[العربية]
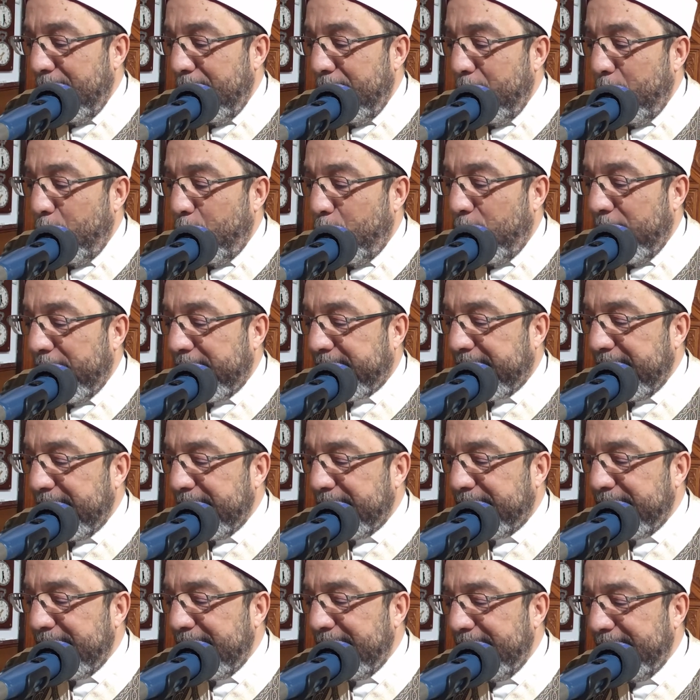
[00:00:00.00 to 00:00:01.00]

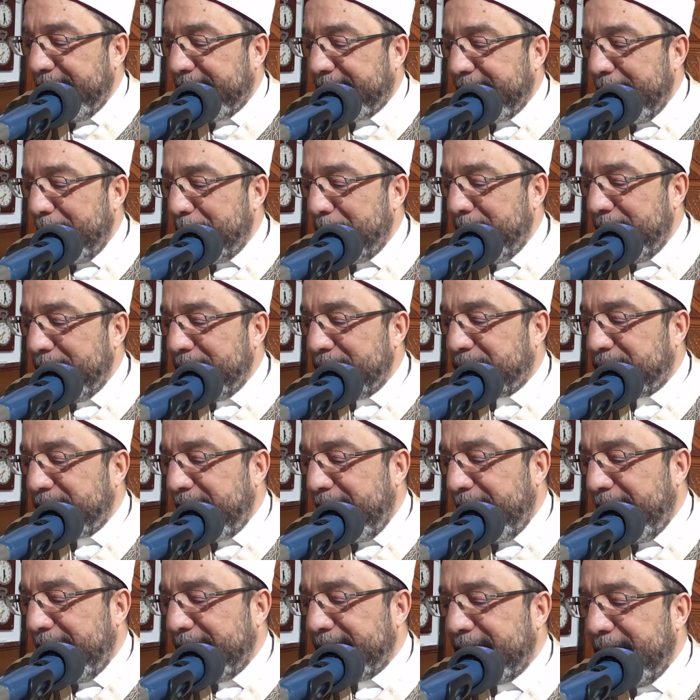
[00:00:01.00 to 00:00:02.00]
وكذلك من
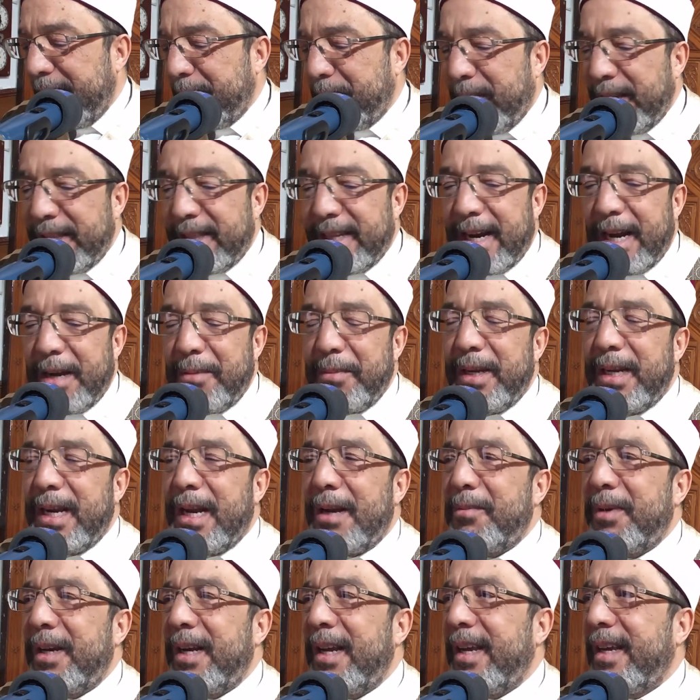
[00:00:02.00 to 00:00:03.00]
شهد بدلا من
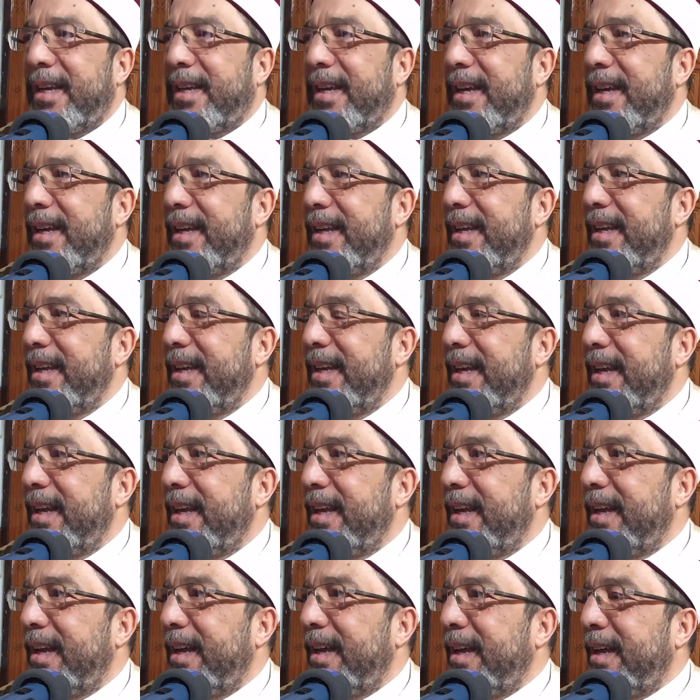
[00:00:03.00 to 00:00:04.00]
الملائكة
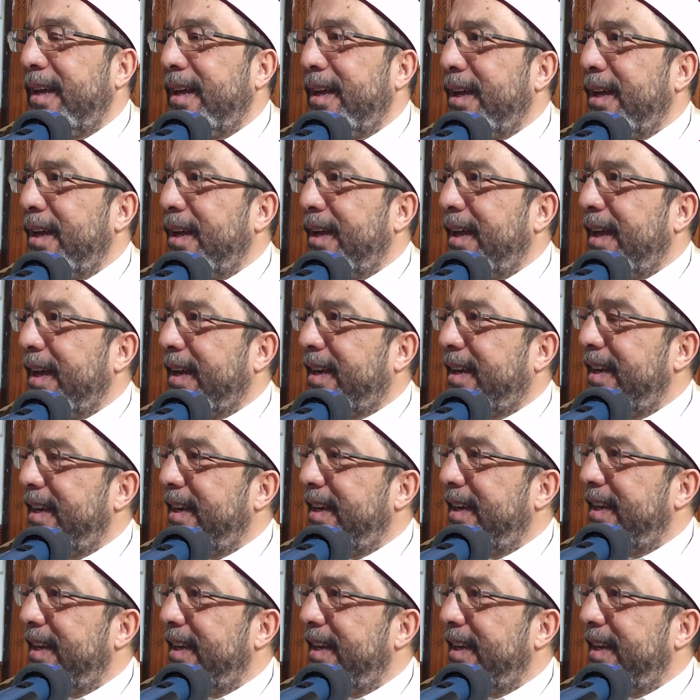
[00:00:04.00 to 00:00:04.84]
آه أكل